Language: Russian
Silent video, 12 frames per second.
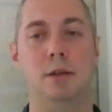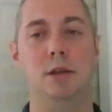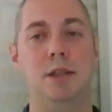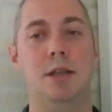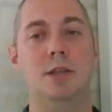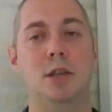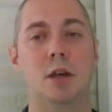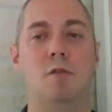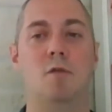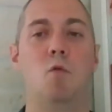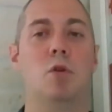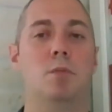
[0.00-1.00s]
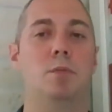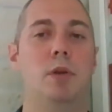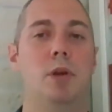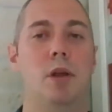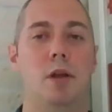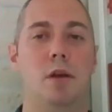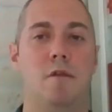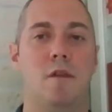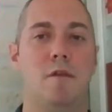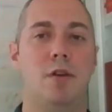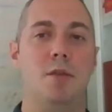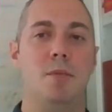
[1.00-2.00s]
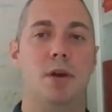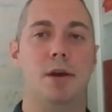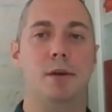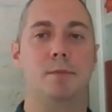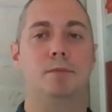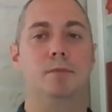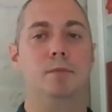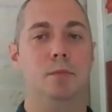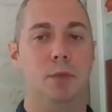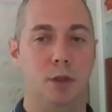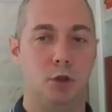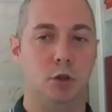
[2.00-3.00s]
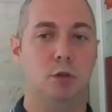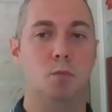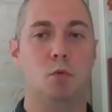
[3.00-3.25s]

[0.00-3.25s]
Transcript: китайских реформ во время значит,